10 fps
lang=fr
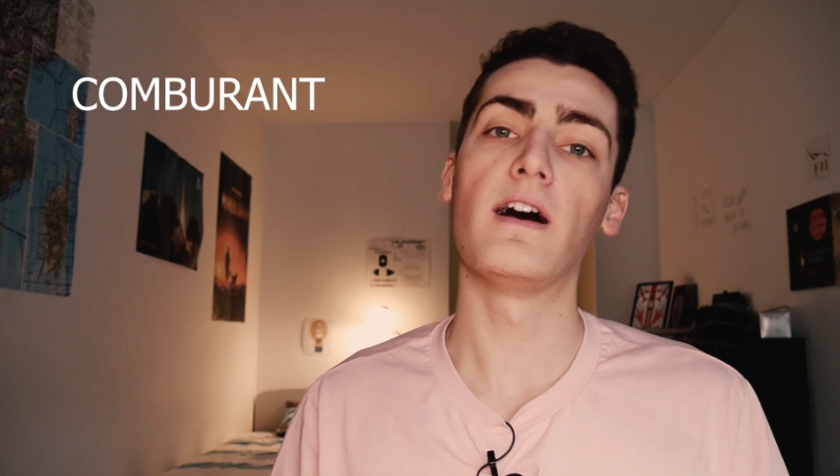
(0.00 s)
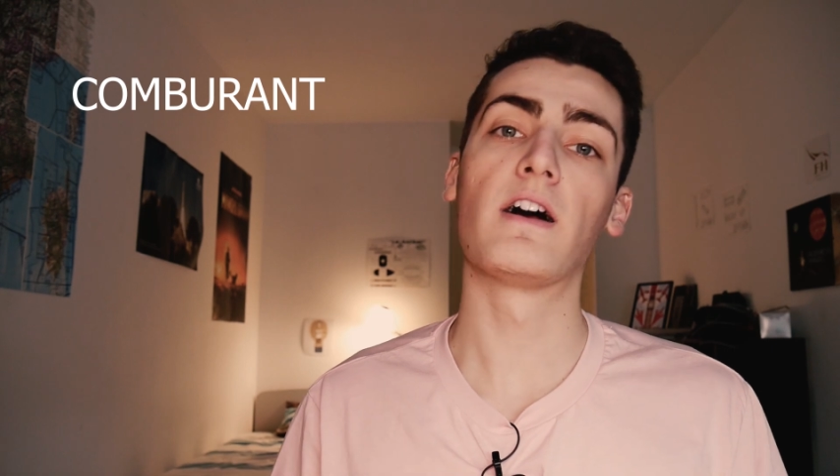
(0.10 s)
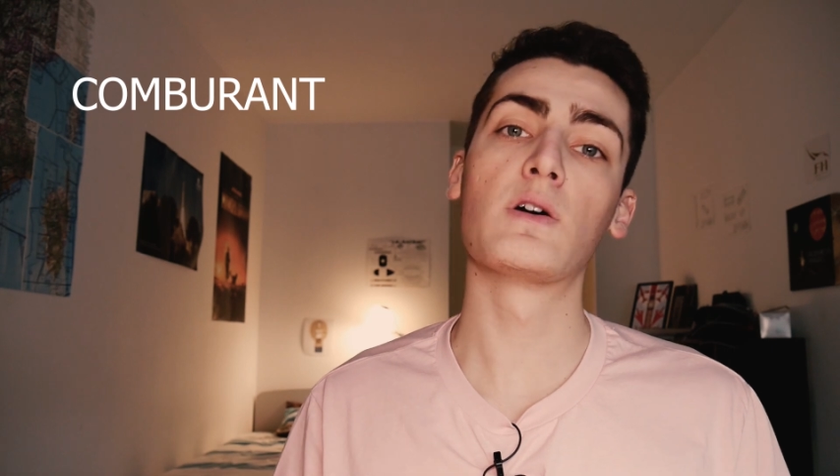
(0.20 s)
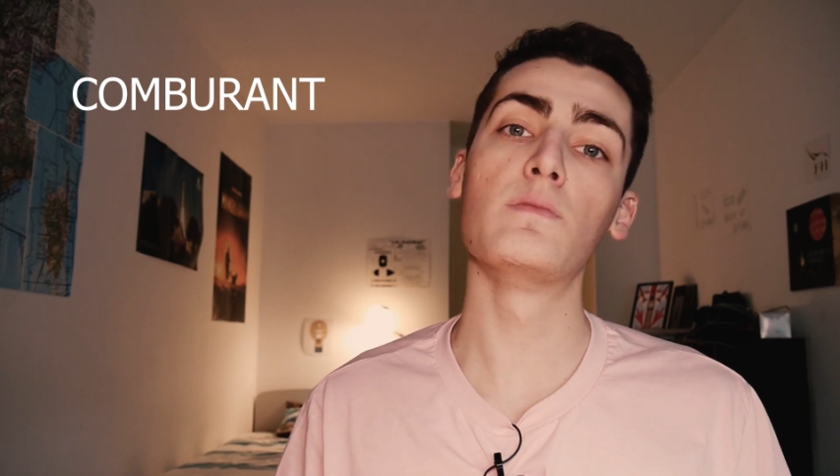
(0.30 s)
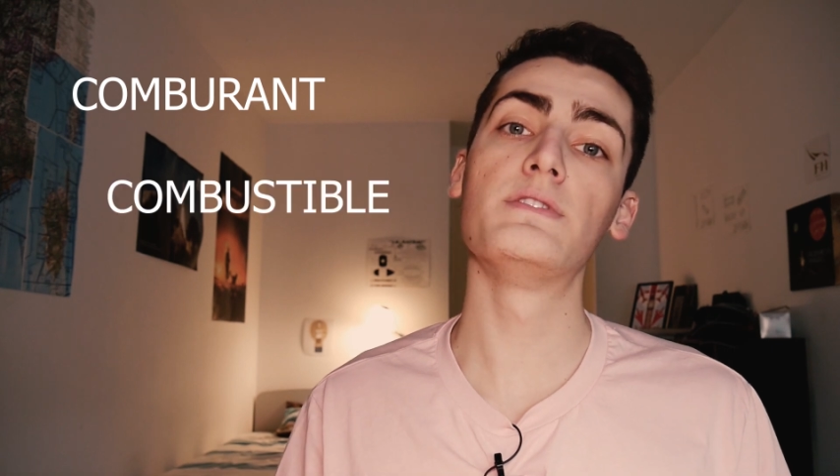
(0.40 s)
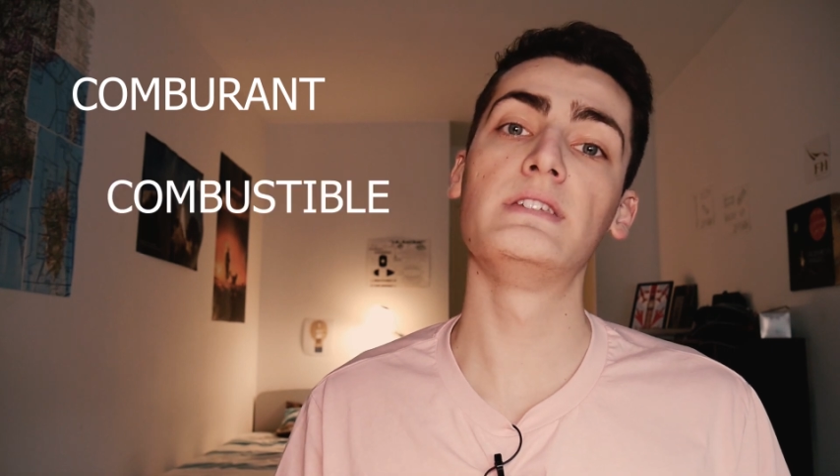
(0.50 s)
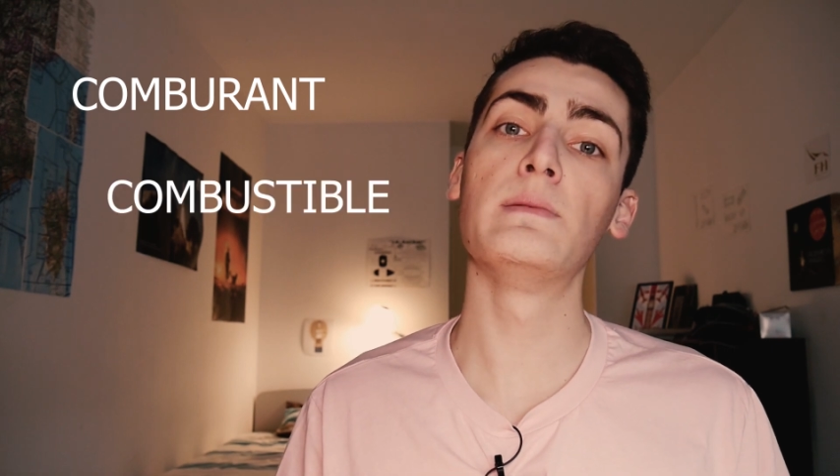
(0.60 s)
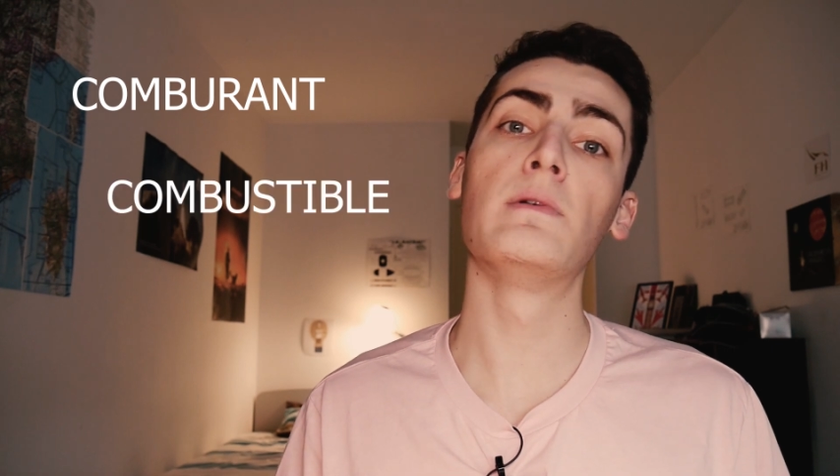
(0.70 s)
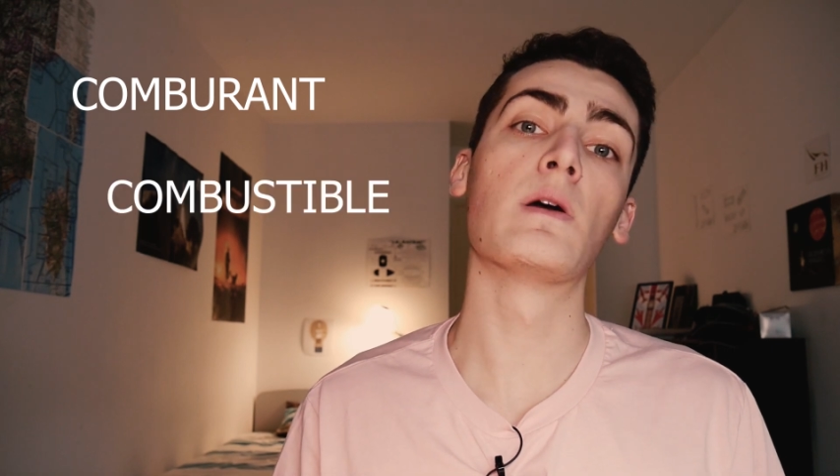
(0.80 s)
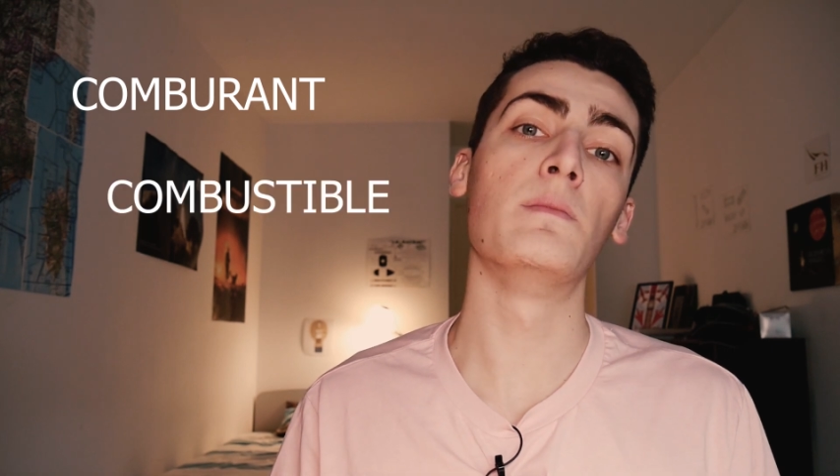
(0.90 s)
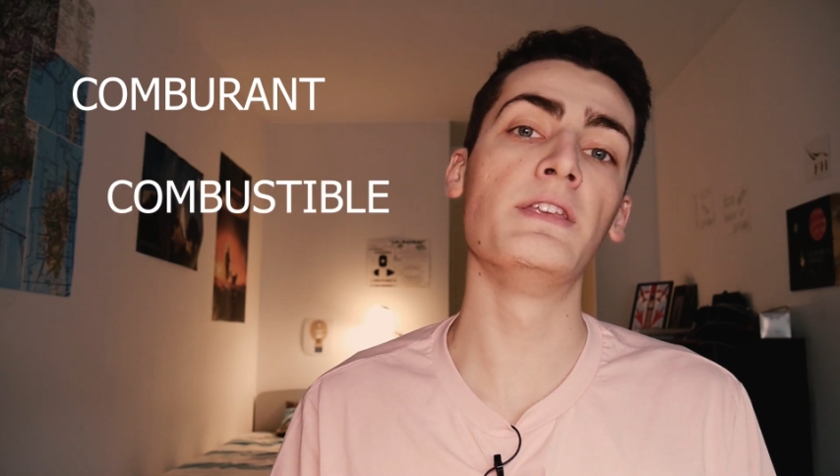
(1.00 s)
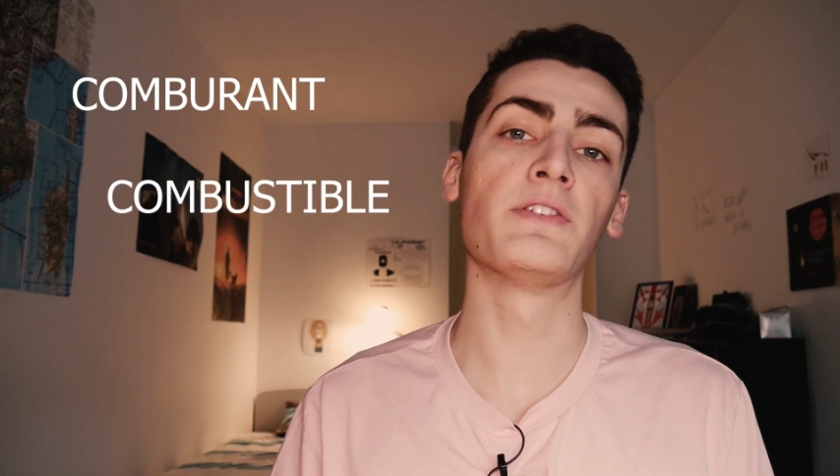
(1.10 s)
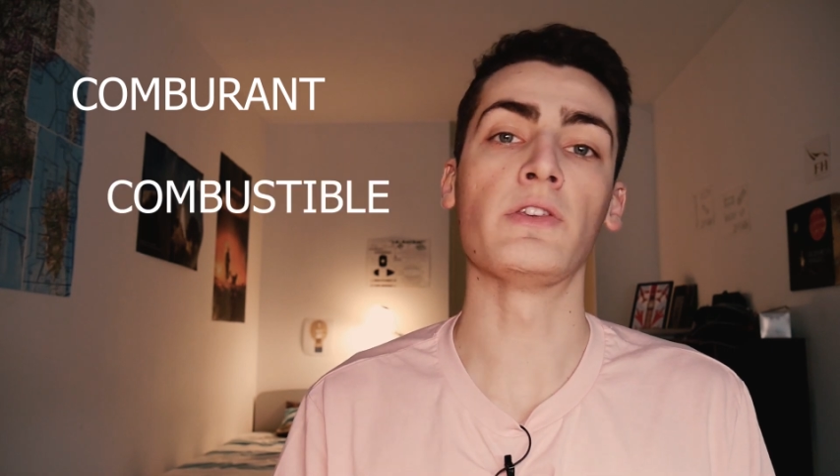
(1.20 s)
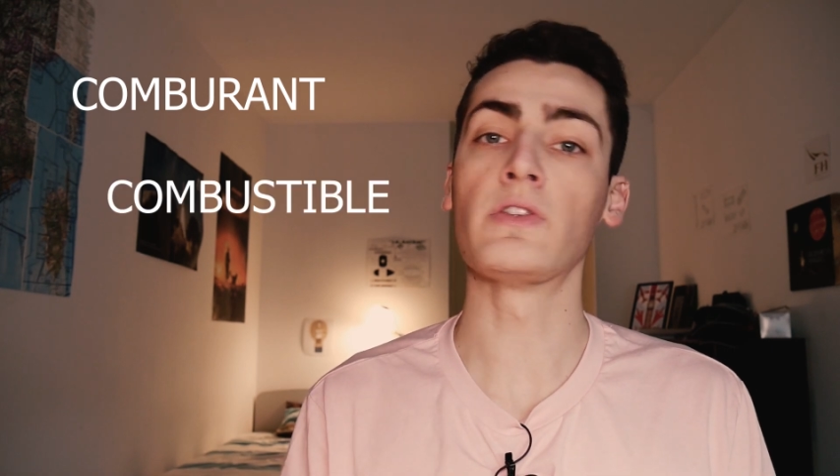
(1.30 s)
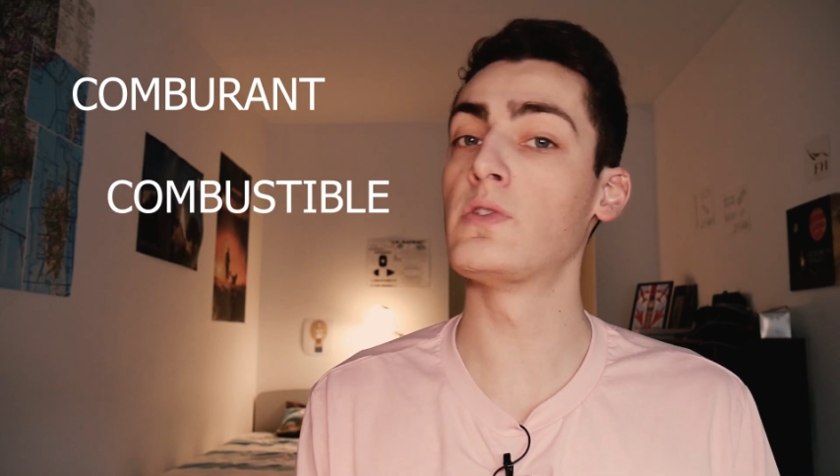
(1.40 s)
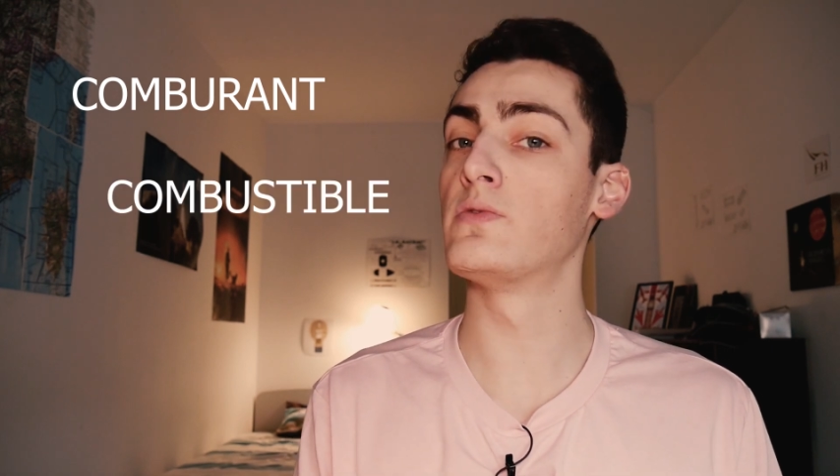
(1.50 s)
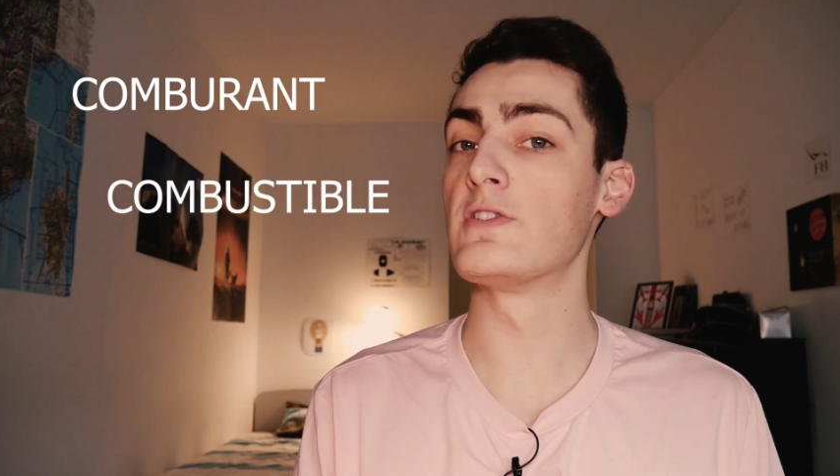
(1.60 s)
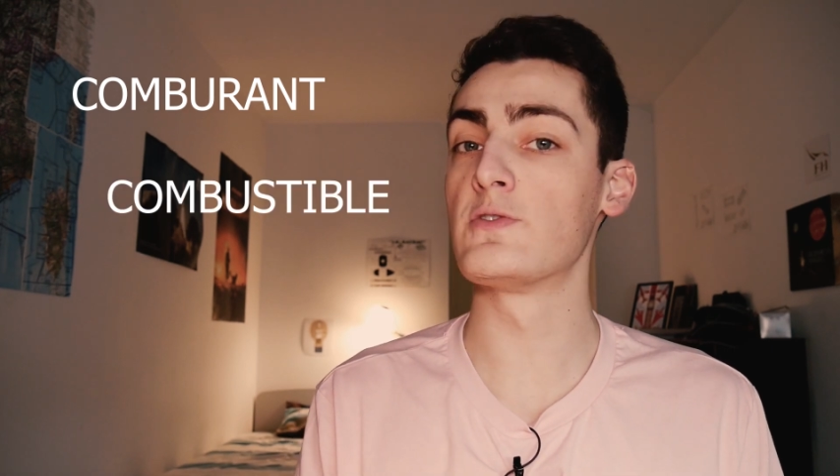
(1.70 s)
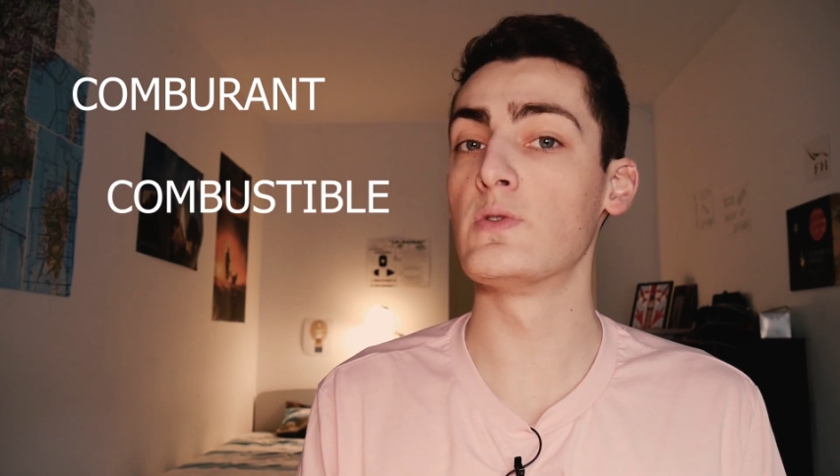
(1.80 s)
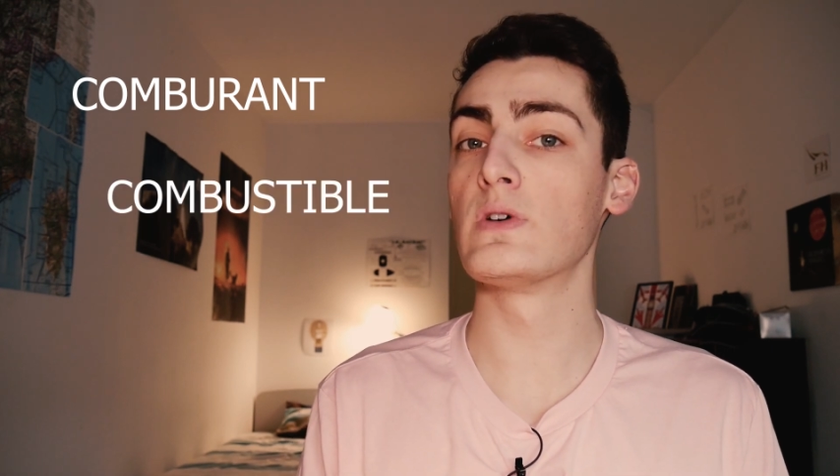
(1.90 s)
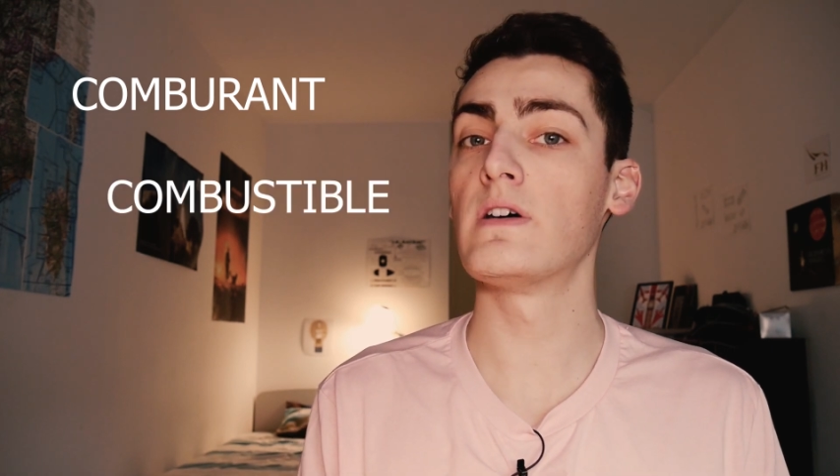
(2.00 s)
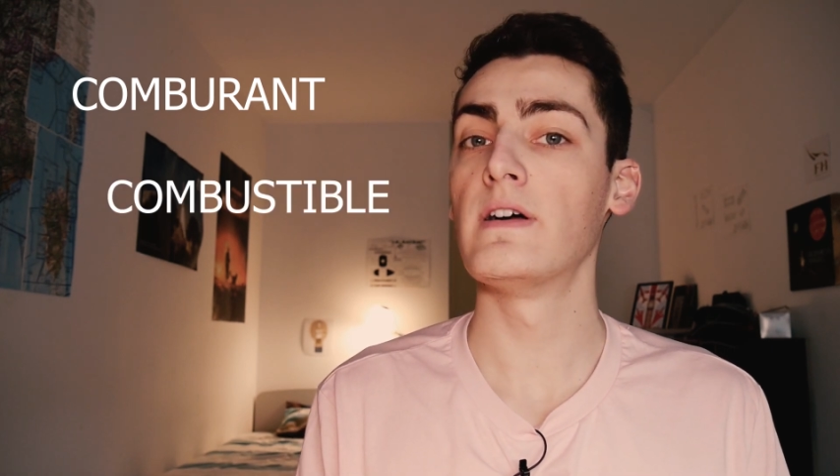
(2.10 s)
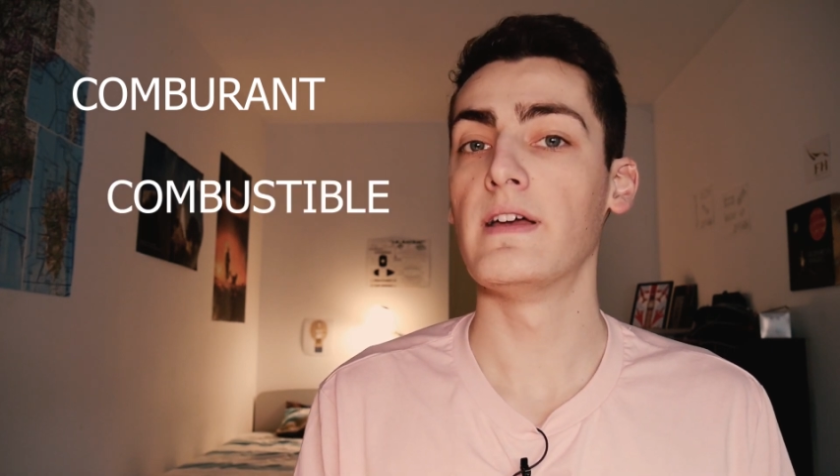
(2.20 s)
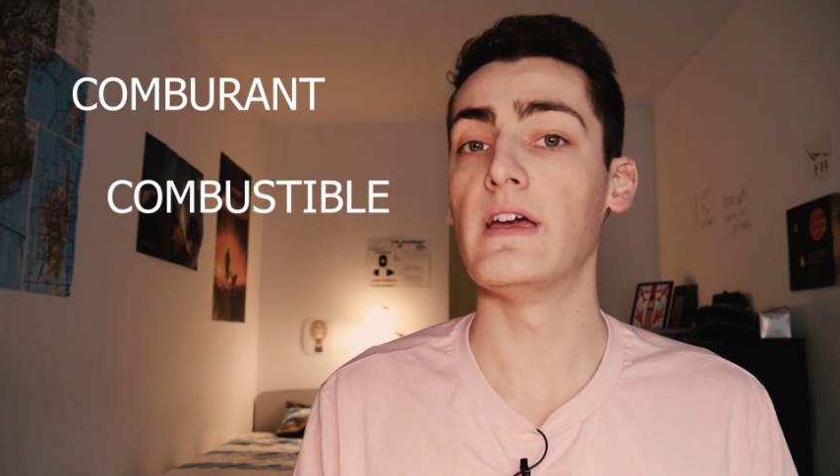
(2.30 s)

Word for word: un combustible comme l'essence dans une voiture,